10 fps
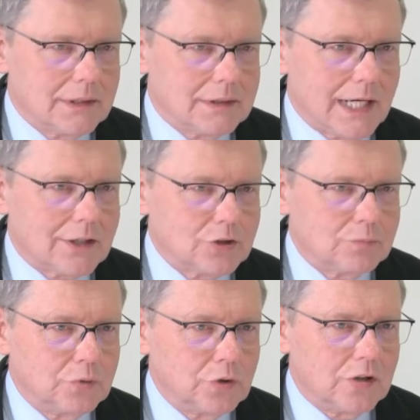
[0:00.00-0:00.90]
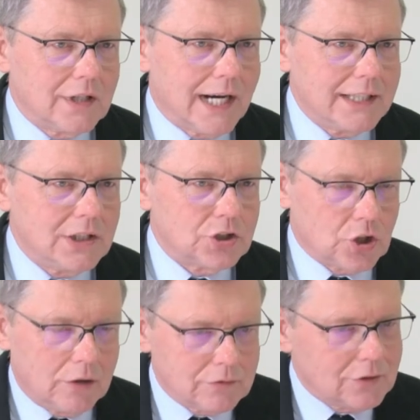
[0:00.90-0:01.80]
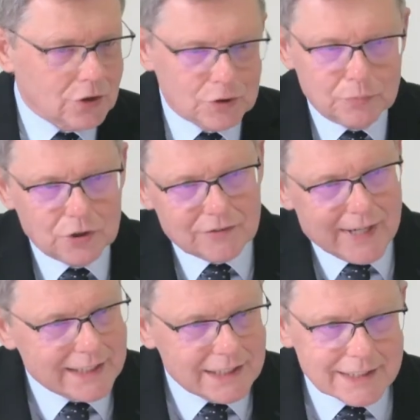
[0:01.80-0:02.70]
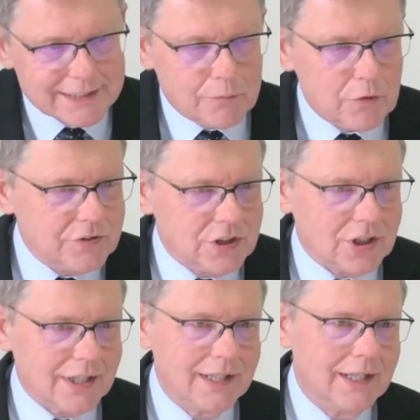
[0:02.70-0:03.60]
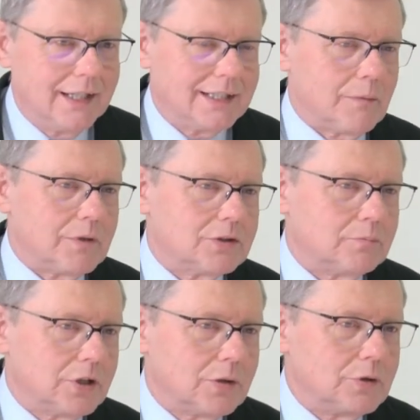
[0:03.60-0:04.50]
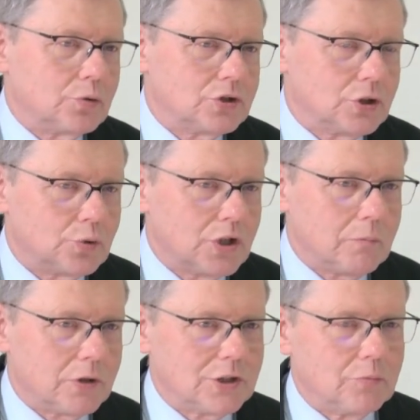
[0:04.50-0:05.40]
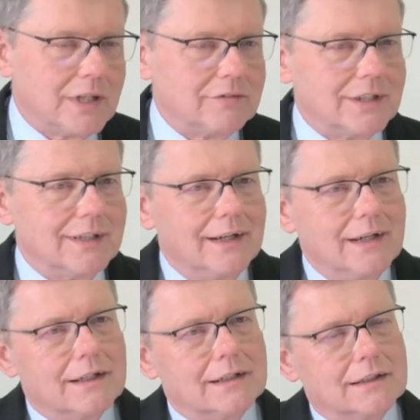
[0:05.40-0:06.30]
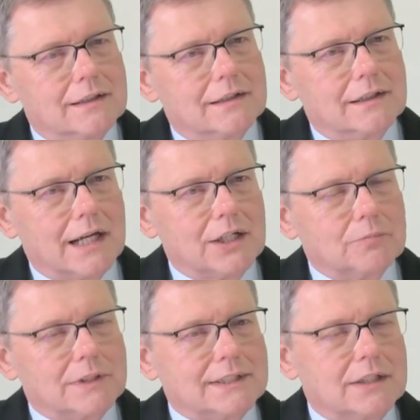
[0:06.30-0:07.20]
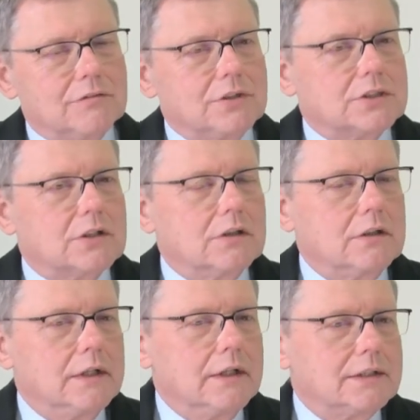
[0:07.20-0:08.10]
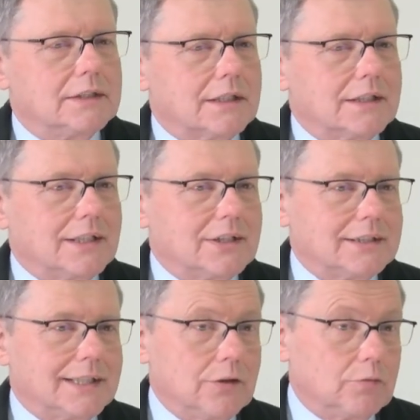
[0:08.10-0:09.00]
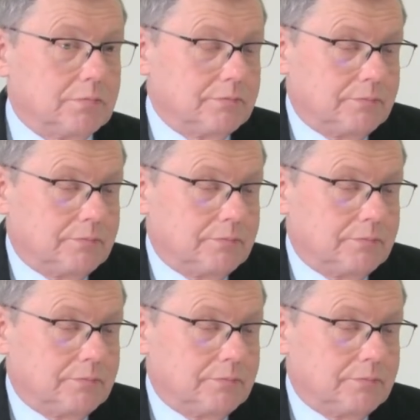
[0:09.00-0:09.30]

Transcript: e, tak rozbuchany rząd, rozbudowany niesamowicie, tam jest podobno już co drugi poseł prawie e, jakieś ma stanowisko sekretarza stanu,